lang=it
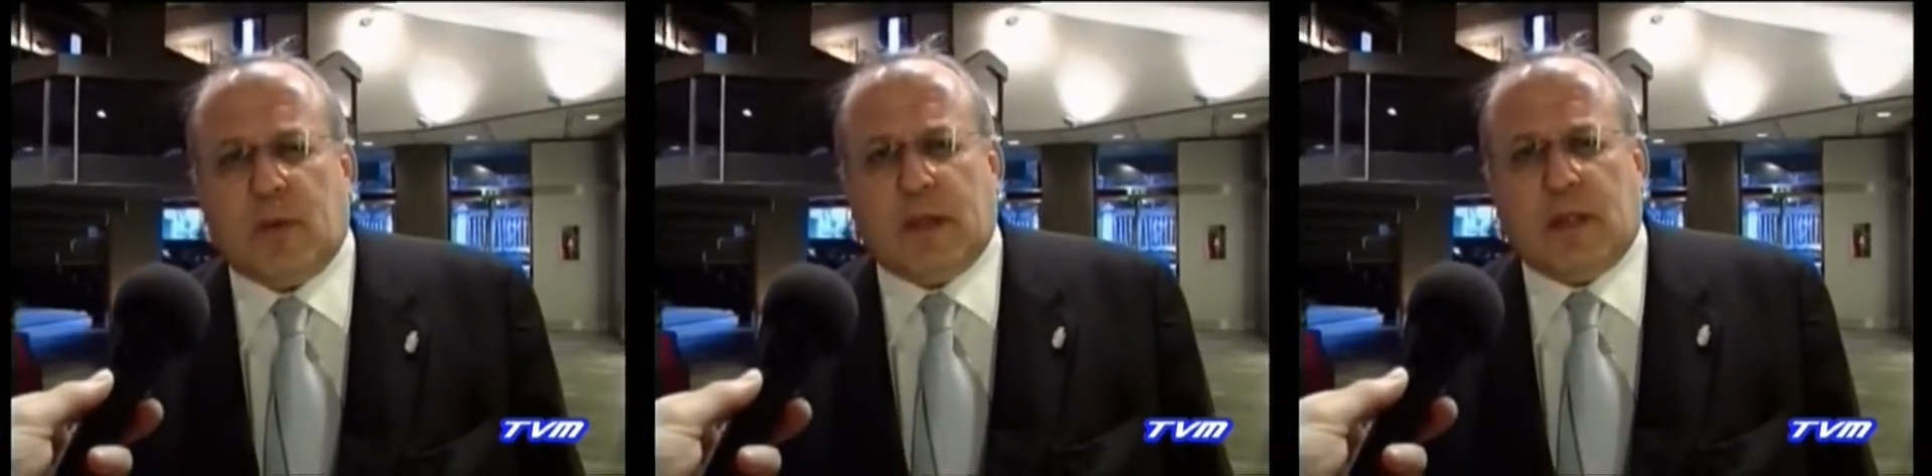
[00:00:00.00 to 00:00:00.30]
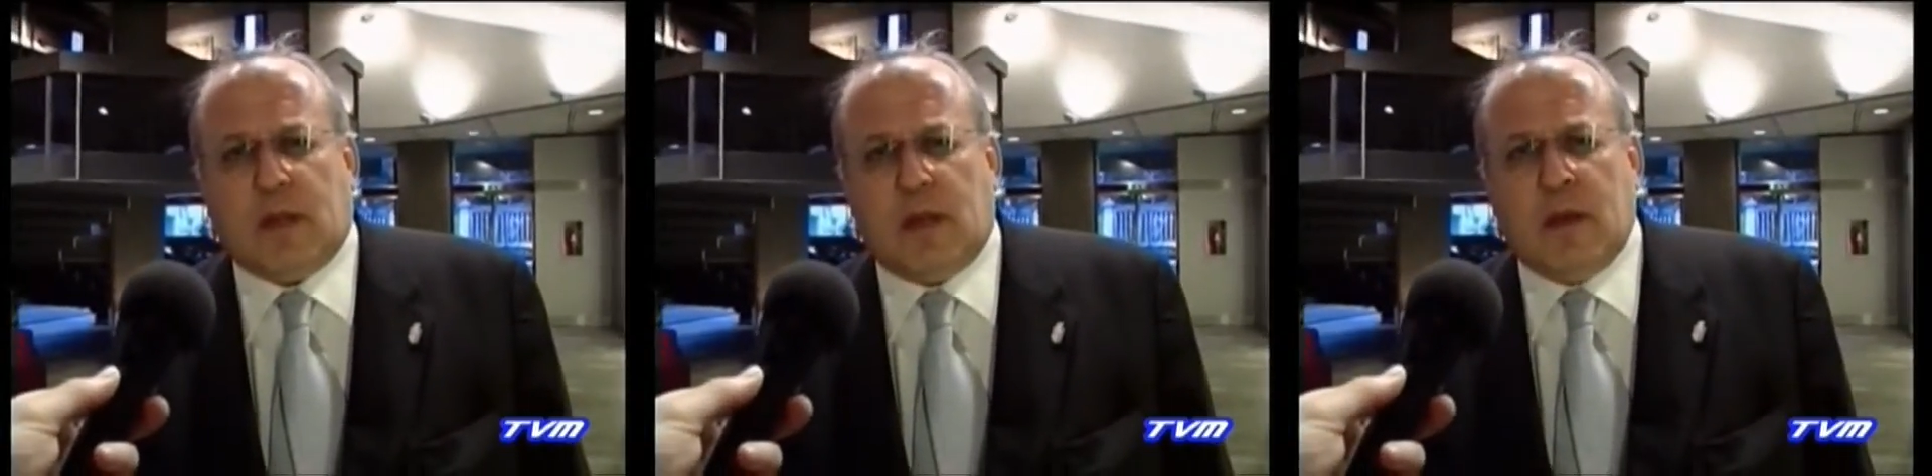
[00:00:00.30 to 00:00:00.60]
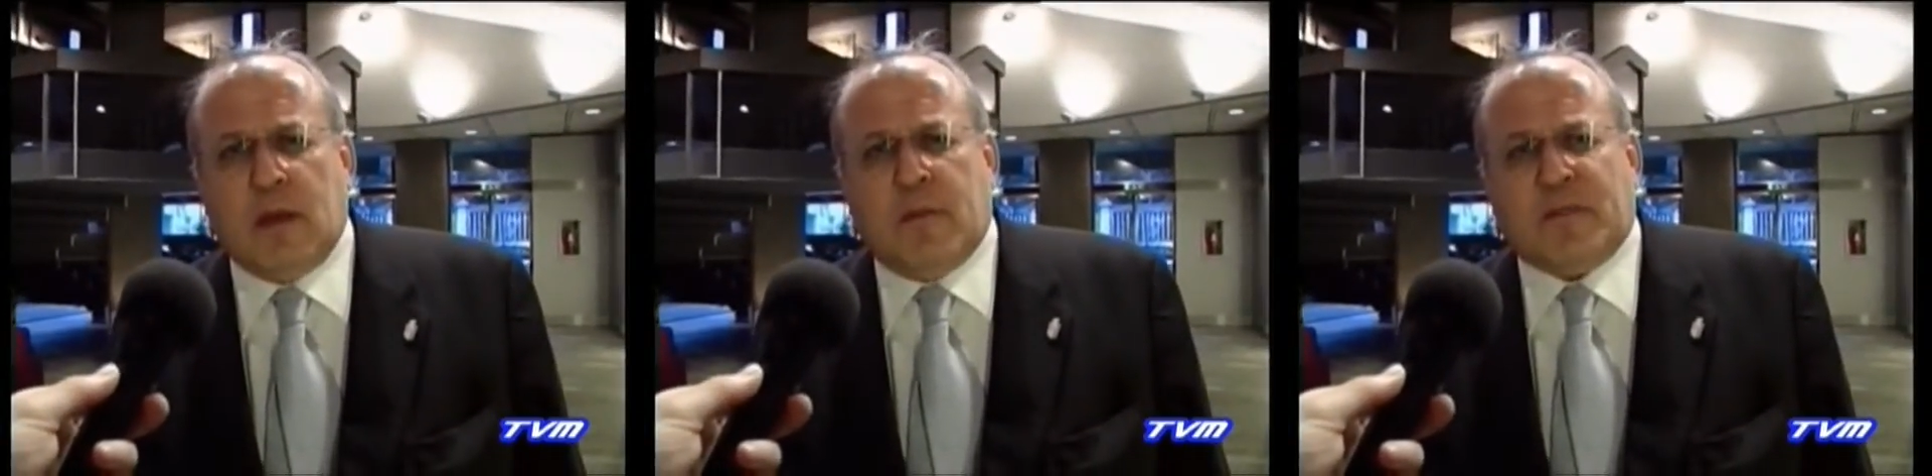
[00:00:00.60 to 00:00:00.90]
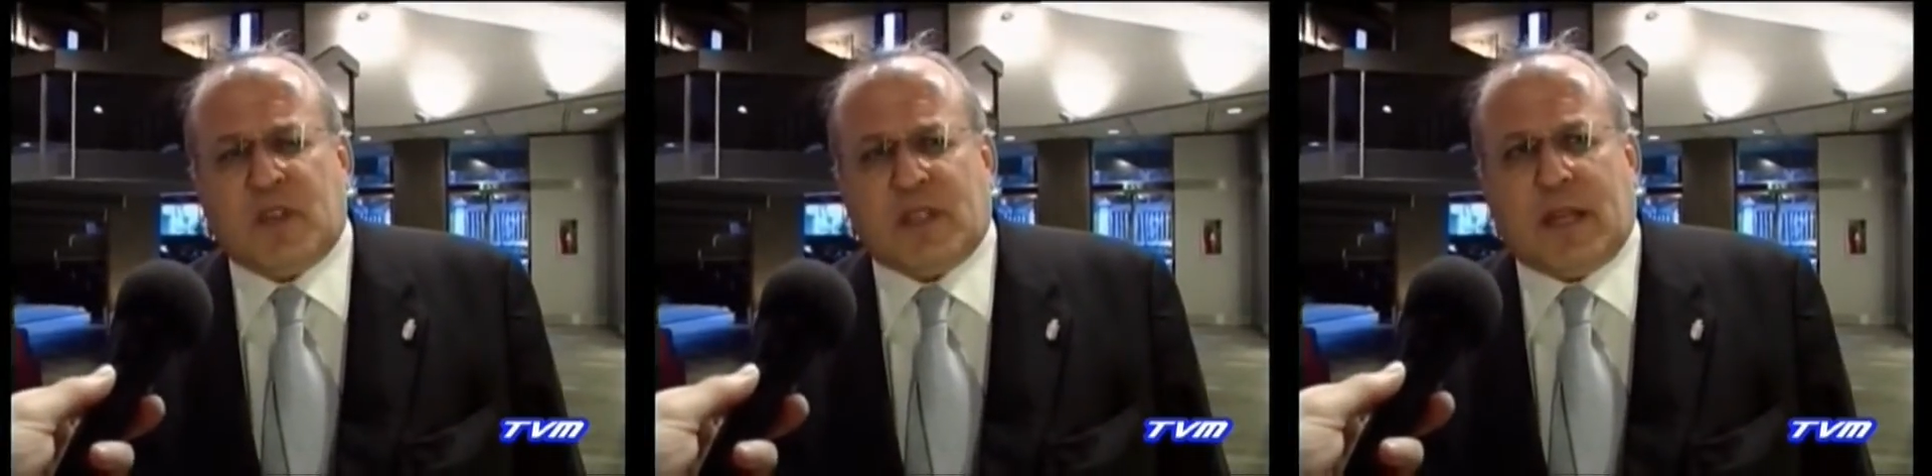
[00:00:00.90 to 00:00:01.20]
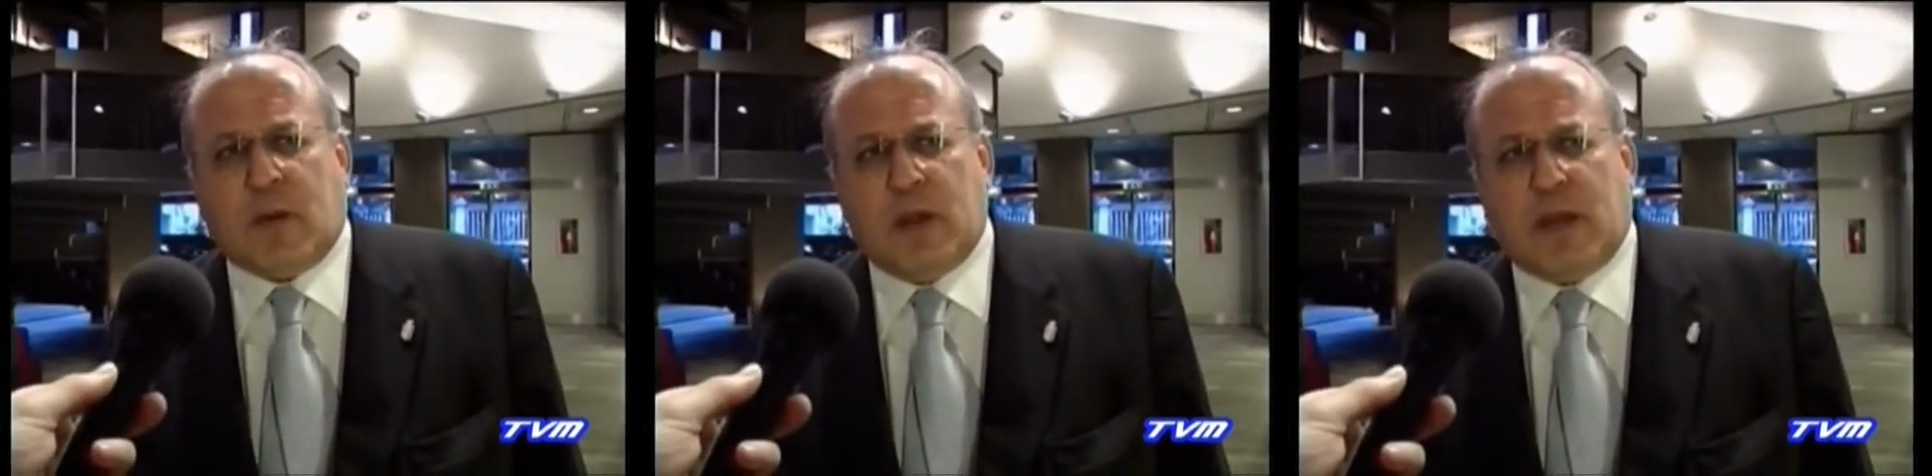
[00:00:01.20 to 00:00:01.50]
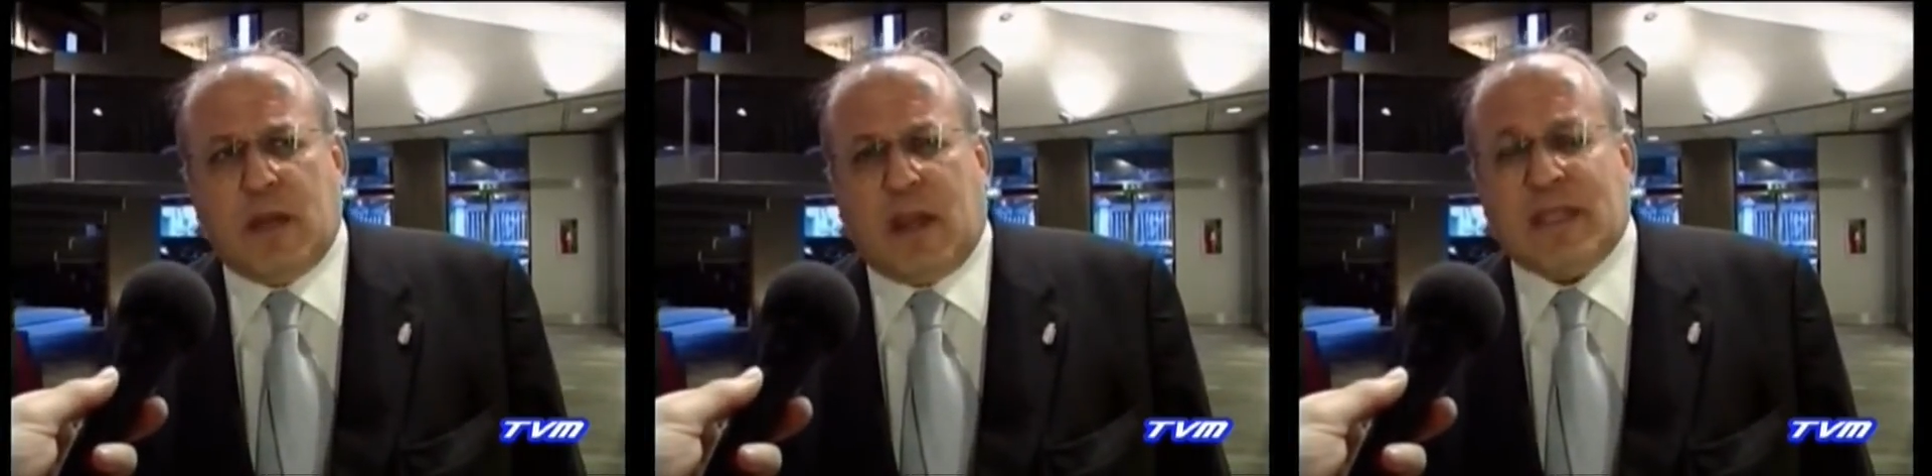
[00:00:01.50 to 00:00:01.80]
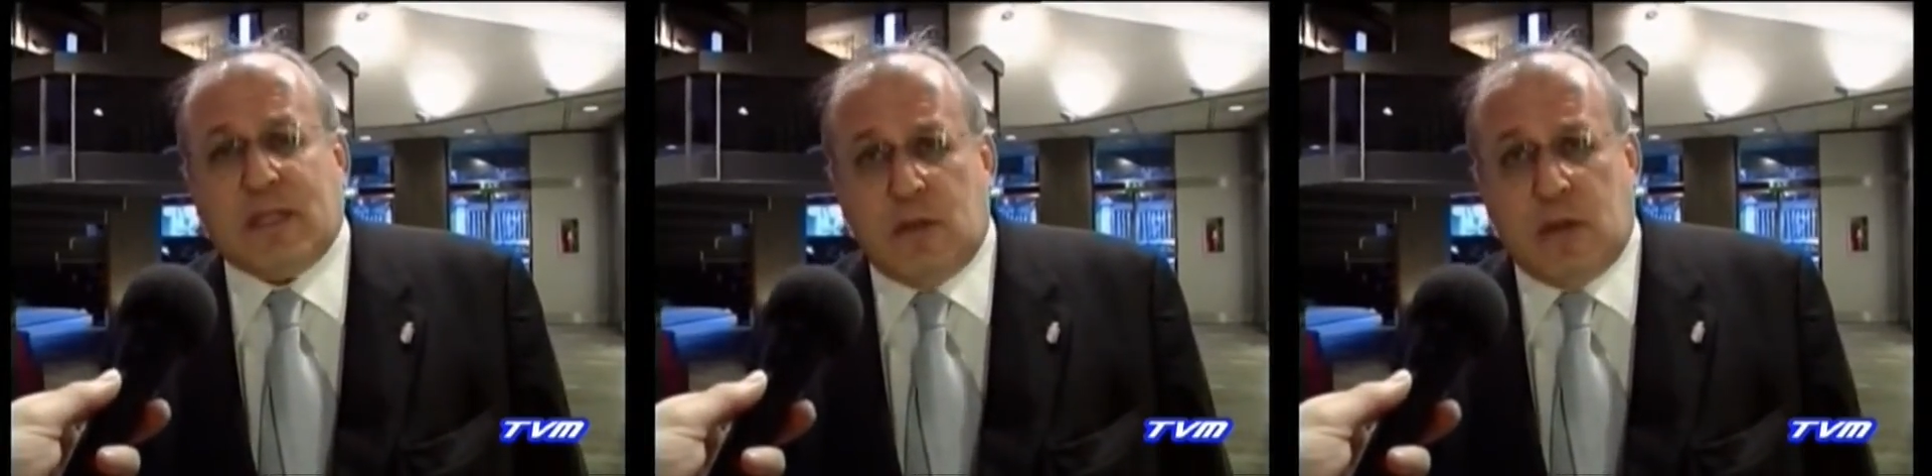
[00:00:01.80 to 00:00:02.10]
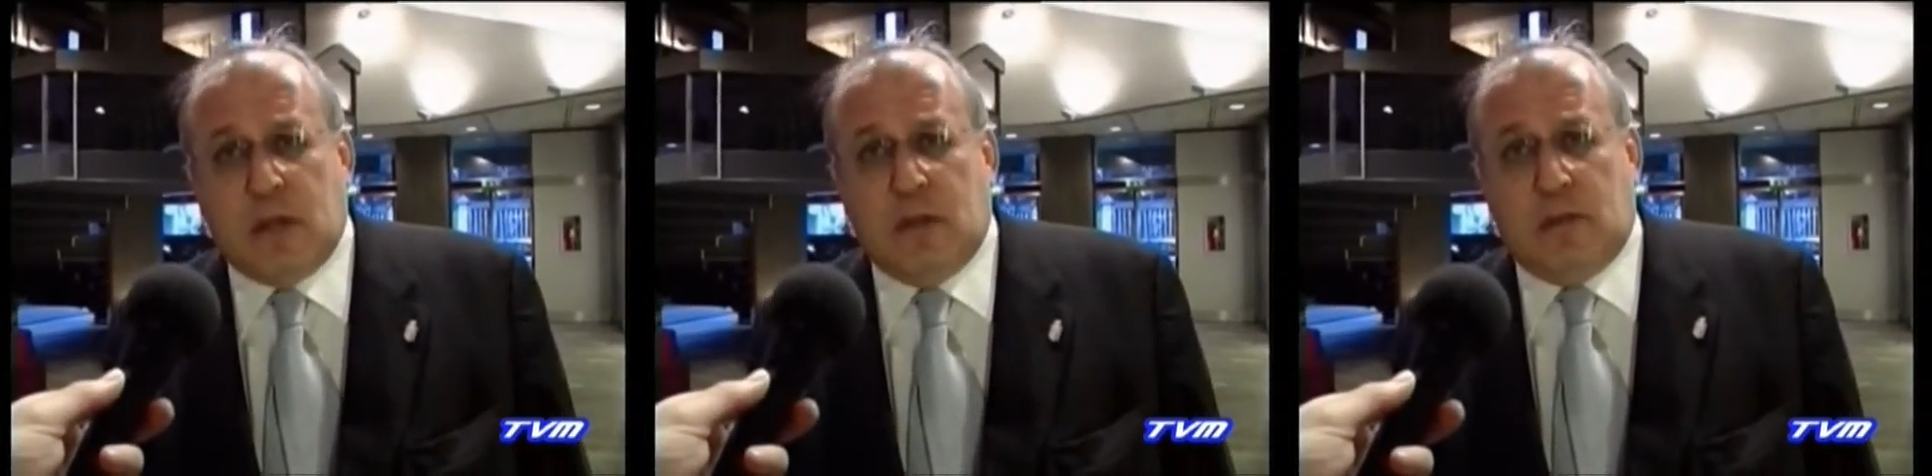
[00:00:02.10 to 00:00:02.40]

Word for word: 1943 c'è stata qualche reazione